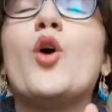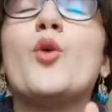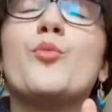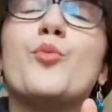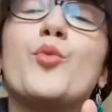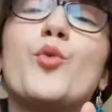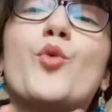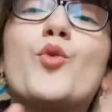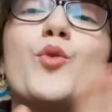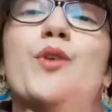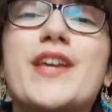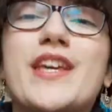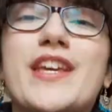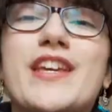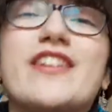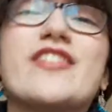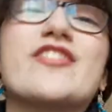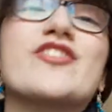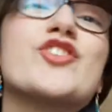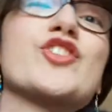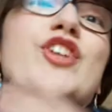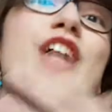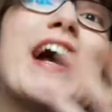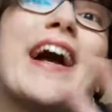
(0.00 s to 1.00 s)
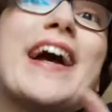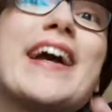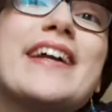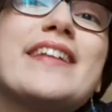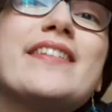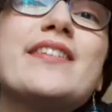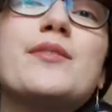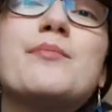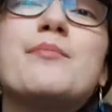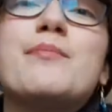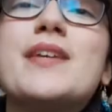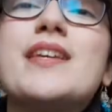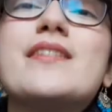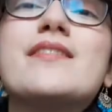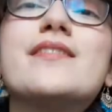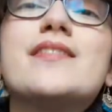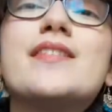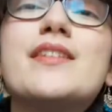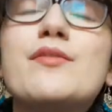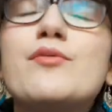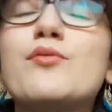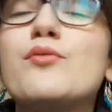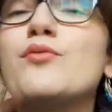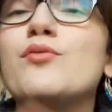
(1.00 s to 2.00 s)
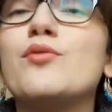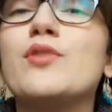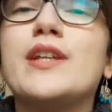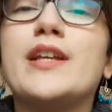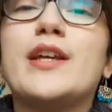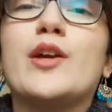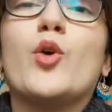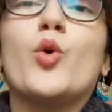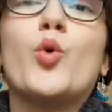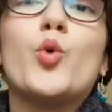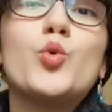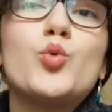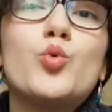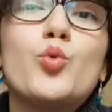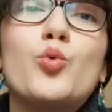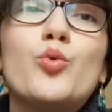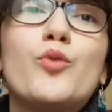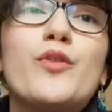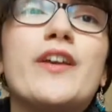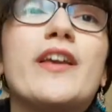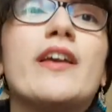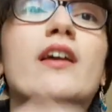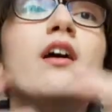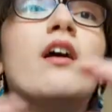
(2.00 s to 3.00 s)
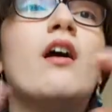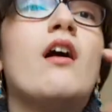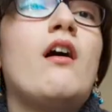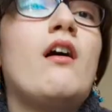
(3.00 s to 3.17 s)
Bon, ok, j'arrête, mais si vous voulez retrouver